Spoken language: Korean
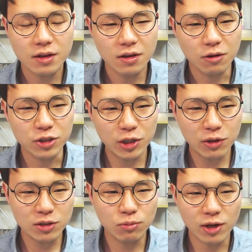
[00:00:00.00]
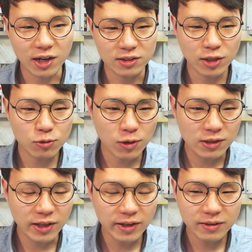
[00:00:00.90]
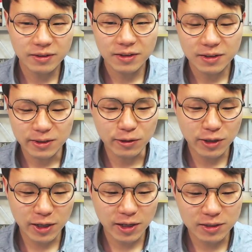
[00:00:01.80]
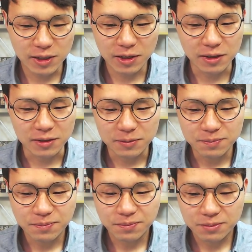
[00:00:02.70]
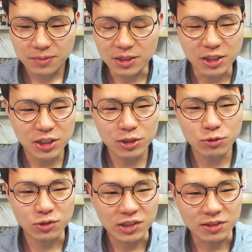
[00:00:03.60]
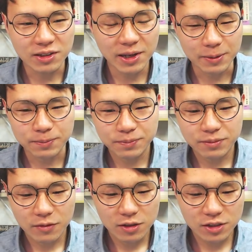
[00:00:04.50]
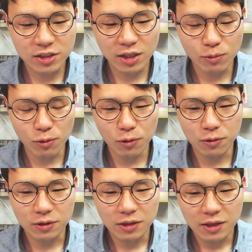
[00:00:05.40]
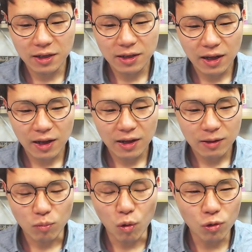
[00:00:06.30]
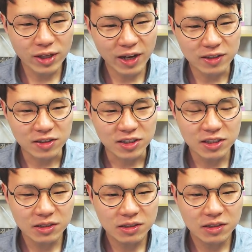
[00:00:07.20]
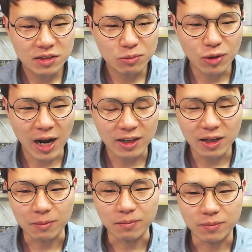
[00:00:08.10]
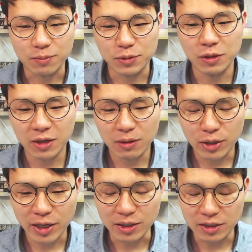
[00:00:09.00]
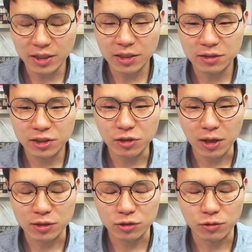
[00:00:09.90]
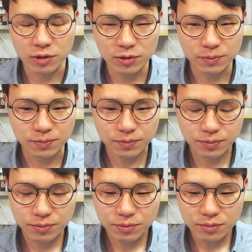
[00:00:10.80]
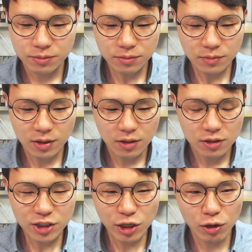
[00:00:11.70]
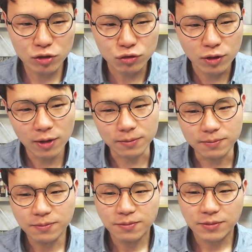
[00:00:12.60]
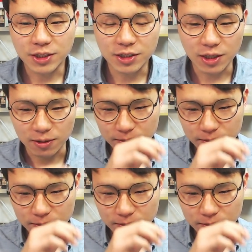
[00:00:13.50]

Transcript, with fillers: 어, 쉐어 스 뭐야 약간 생소한데 이렇게 이제 느끼실 수도 있는데 실제로 뭐, 뭐 홍대라든지 뭐 강남 이렇게 되게 인기 있는 지역 같은 경우는 쉐어 하우스가 진짜